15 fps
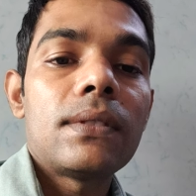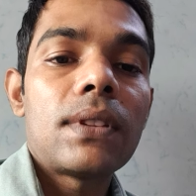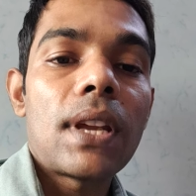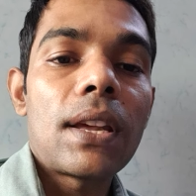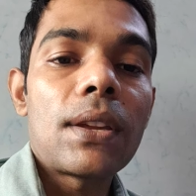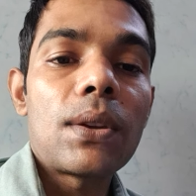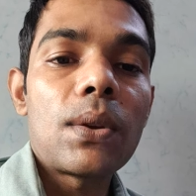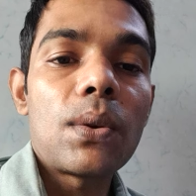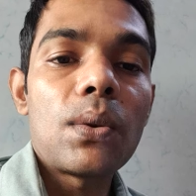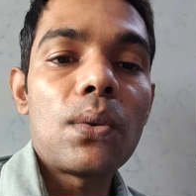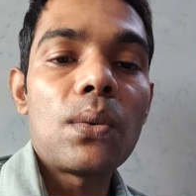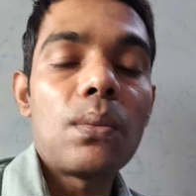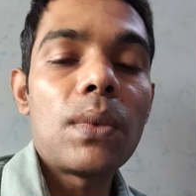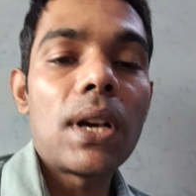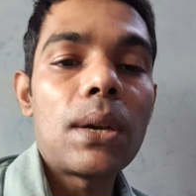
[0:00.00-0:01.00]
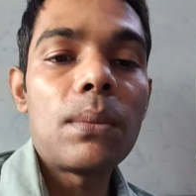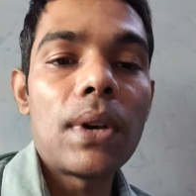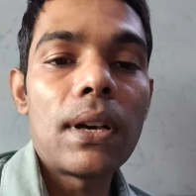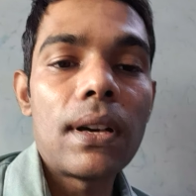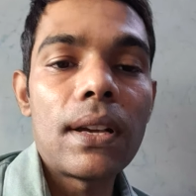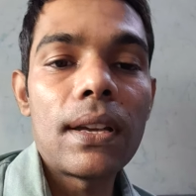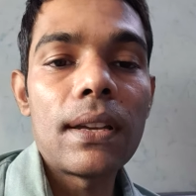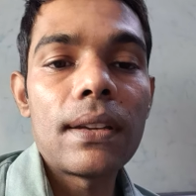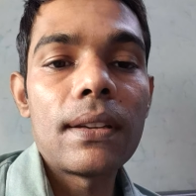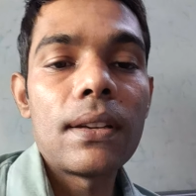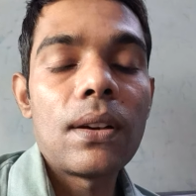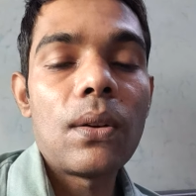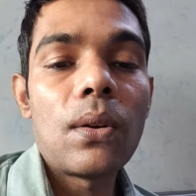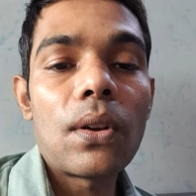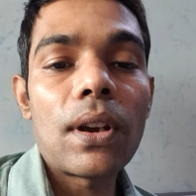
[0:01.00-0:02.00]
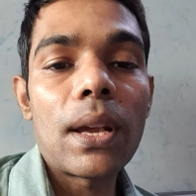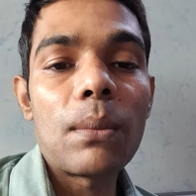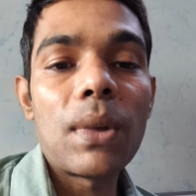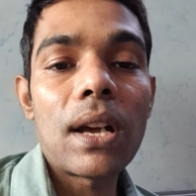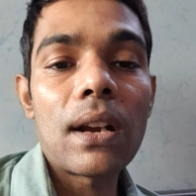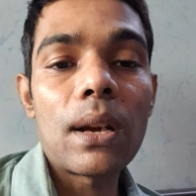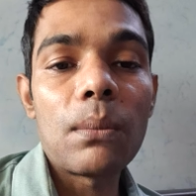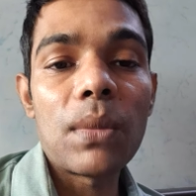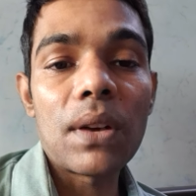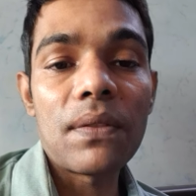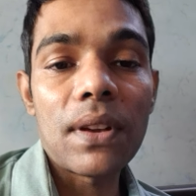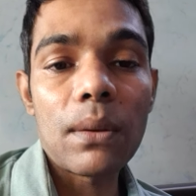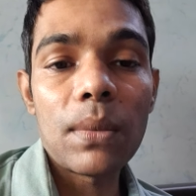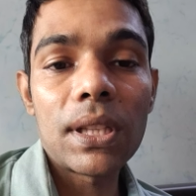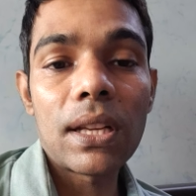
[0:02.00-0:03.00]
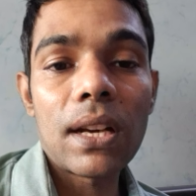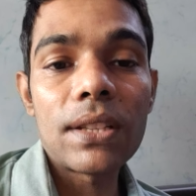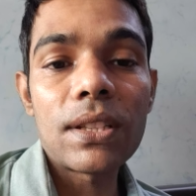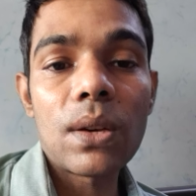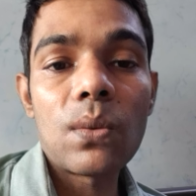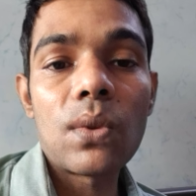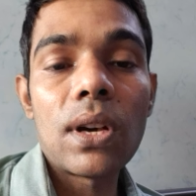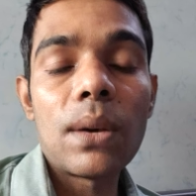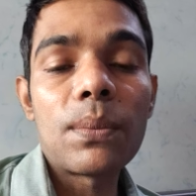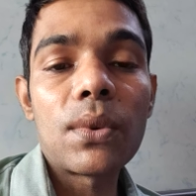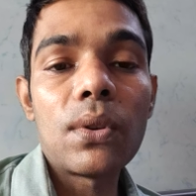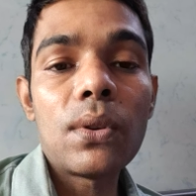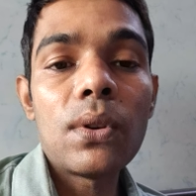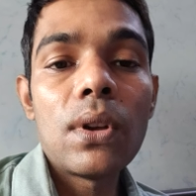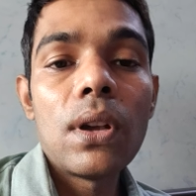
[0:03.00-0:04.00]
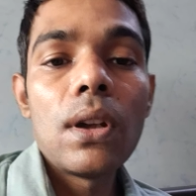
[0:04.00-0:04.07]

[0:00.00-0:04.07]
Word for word: थैंक यू बाय बाय और एक बार नंबर फिर बताना चाहूँगा आपको